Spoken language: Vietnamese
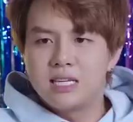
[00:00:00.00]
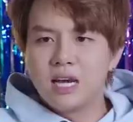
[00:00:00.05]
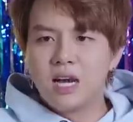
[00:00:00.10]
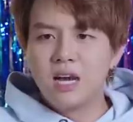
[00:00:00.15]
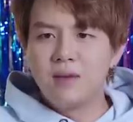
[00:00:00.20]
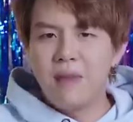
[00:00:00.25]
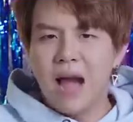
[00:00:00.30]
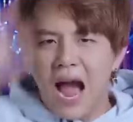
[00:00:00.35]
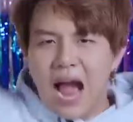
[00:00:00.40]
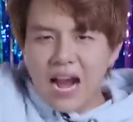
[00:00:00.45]

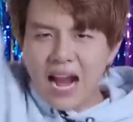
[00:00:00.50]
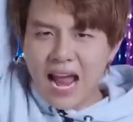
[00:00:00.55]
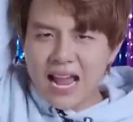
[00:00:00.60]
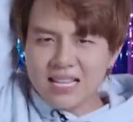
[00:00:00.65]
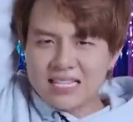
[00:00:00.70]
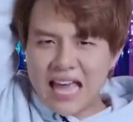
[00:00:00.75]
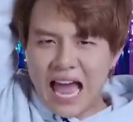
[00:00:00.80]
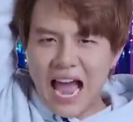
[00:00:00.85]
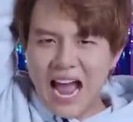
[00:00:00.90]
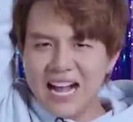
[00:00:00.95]
trời mang
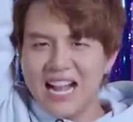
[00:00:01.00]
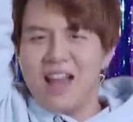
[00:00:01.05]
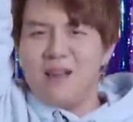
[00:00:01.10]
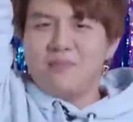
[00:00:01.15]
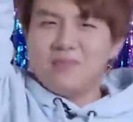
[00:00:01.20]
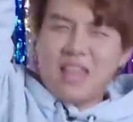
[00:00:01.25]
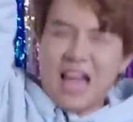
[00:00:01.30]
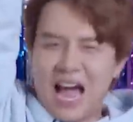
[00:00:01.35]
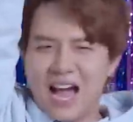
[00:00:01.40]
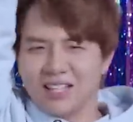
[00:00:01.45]
ánh sáng
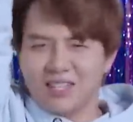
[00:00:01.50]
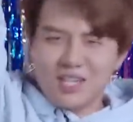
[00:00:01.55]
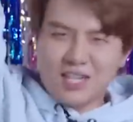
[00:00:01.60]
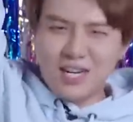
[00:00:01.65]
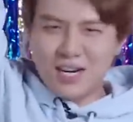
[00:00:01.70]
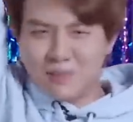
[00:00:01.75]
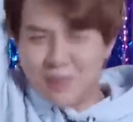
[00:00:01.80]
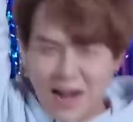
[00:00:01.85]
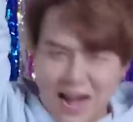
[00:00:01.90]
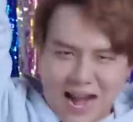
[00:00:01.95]
năm tháng
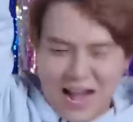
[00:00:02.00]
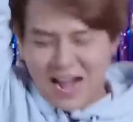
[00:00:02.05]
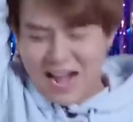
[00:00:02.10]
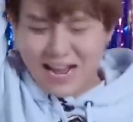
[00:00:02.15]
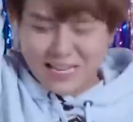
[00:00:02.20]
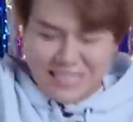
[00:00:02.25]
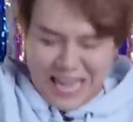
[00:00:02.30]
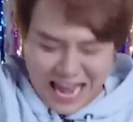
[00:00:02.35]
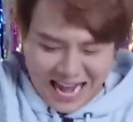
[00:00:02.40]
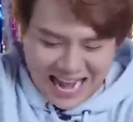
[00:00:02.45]
tư
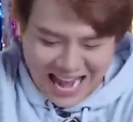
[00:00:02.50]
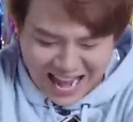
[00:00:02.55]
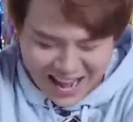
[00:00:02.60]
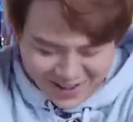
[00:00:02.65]
bề dắt